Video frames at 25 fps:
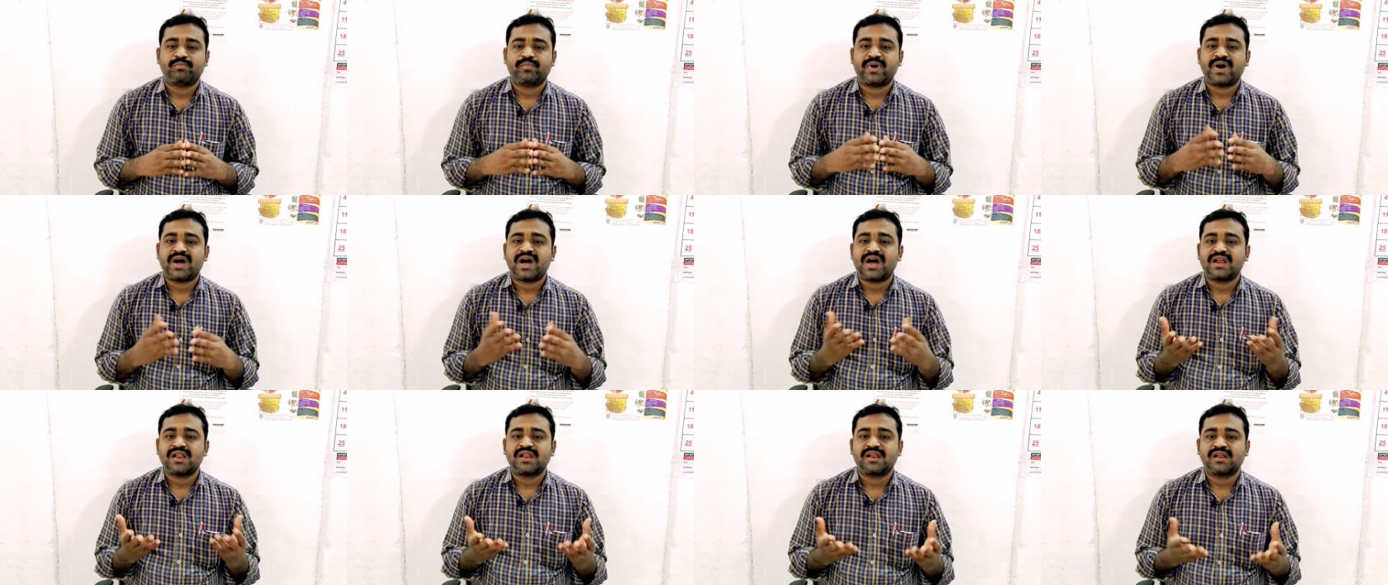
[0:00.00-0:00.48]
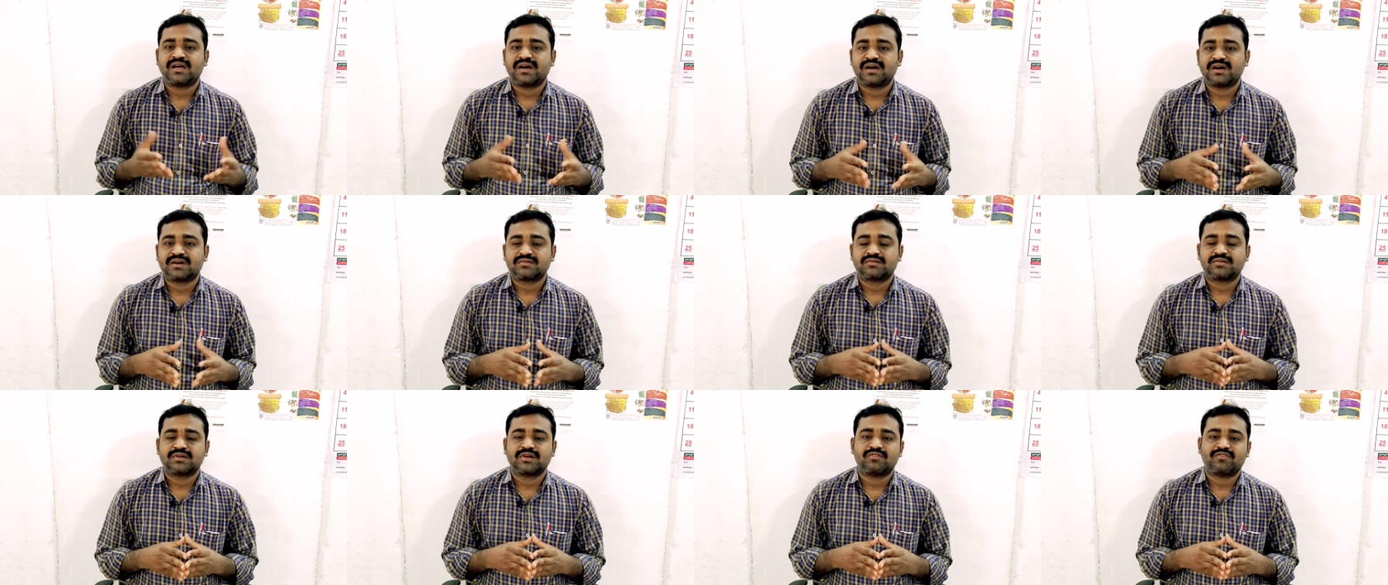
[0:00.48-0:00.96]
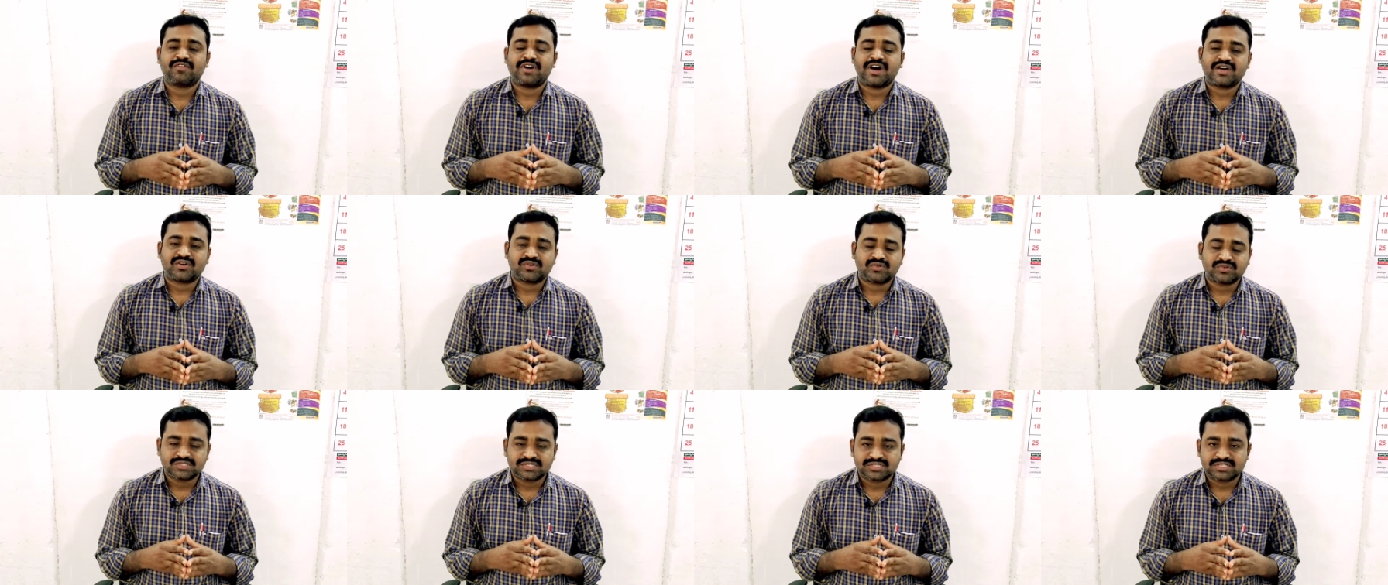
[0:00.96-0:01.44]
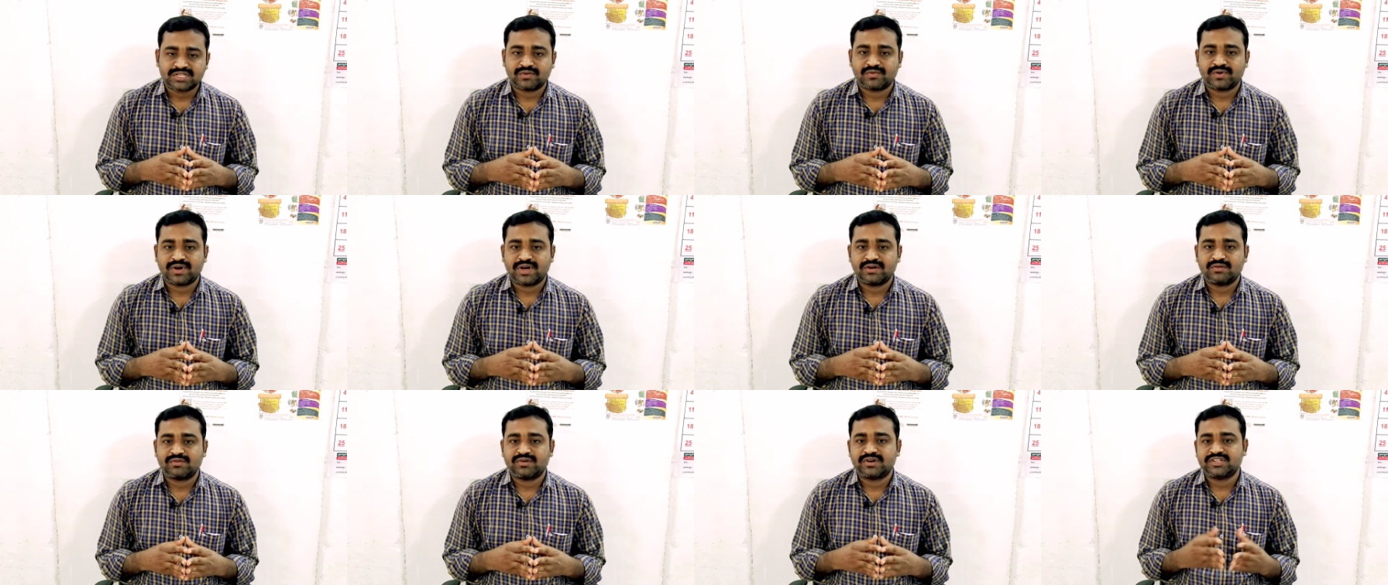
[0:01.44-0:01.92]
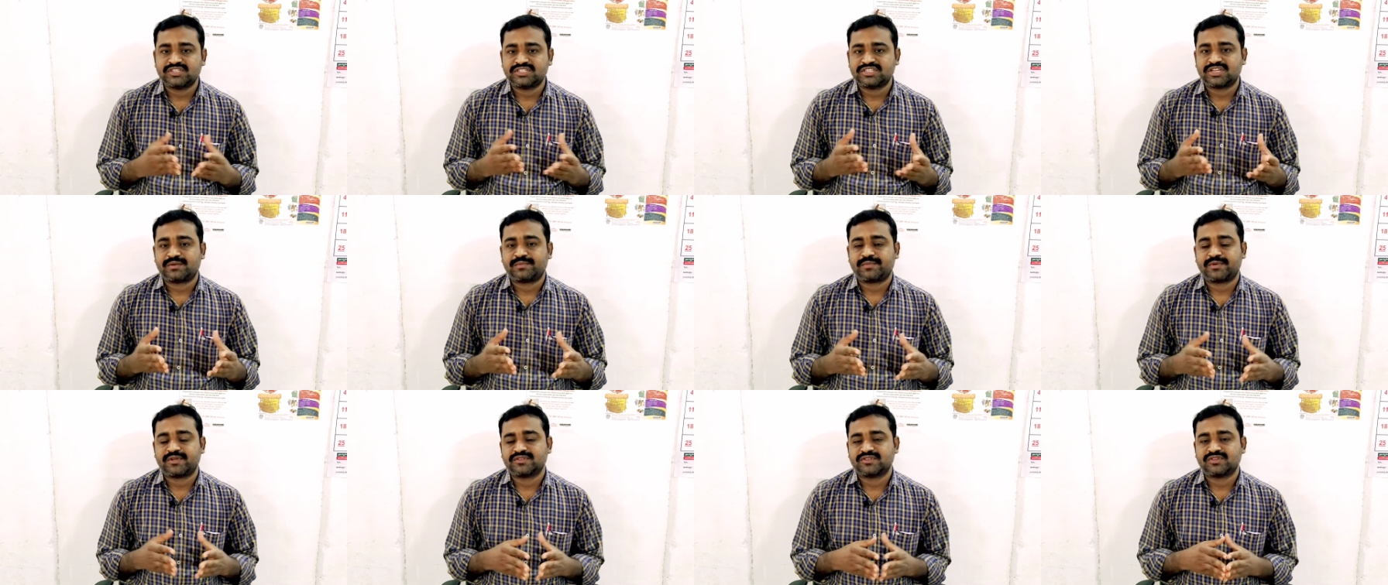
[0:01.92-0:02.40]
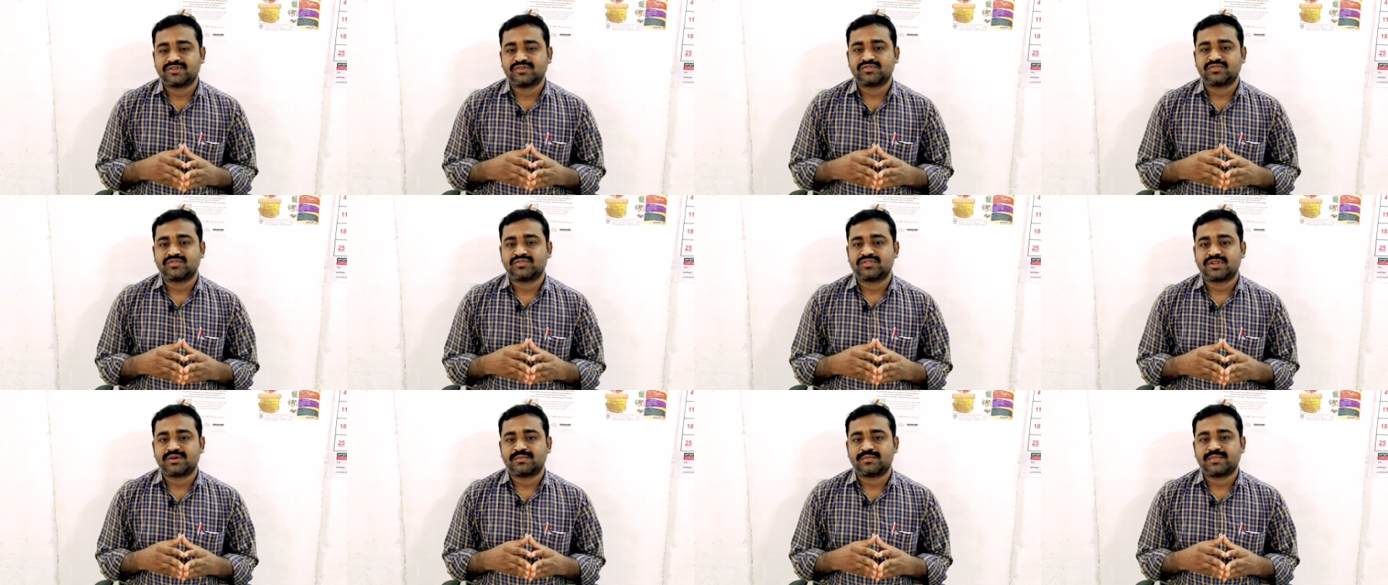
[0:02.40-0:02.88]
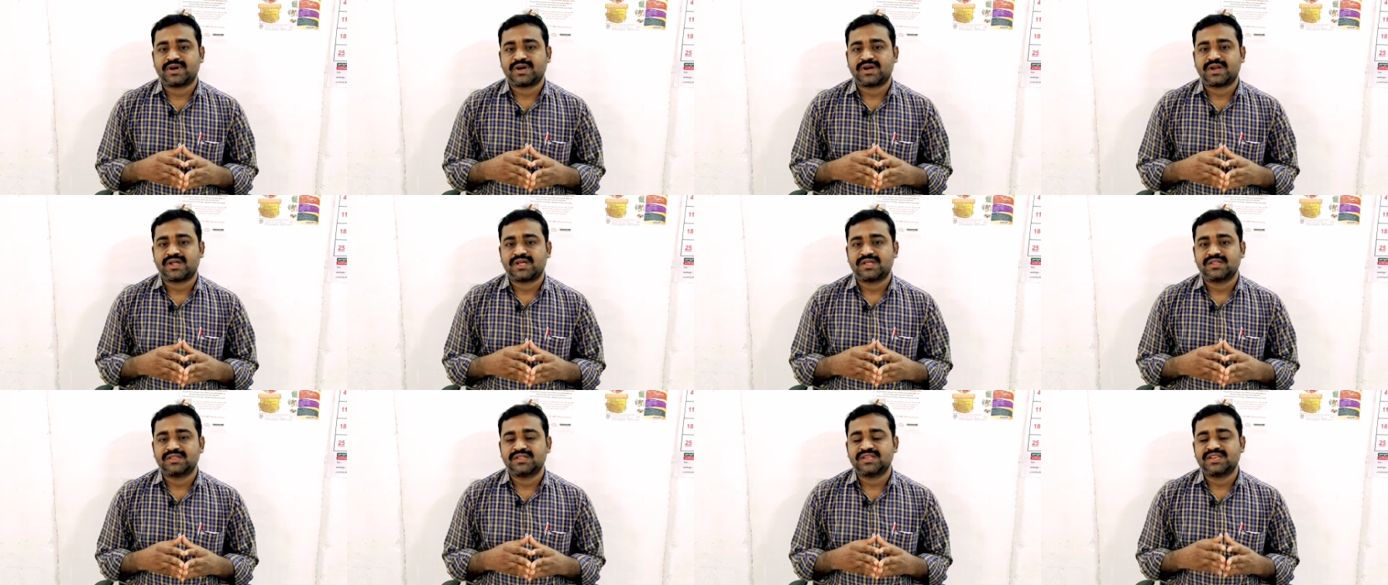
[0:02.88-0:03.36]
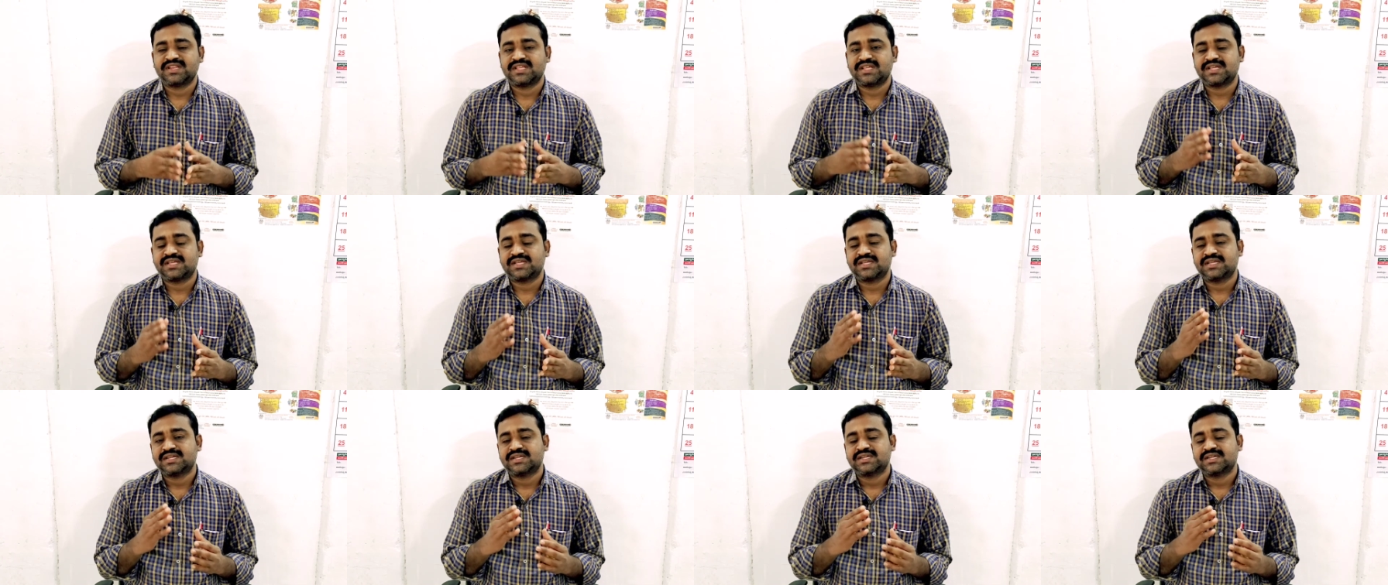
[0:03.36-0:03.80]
బాలల హక్కుల వారోత్సవాలు అని జరపడం జరుగుతుందనమాట దీన్ని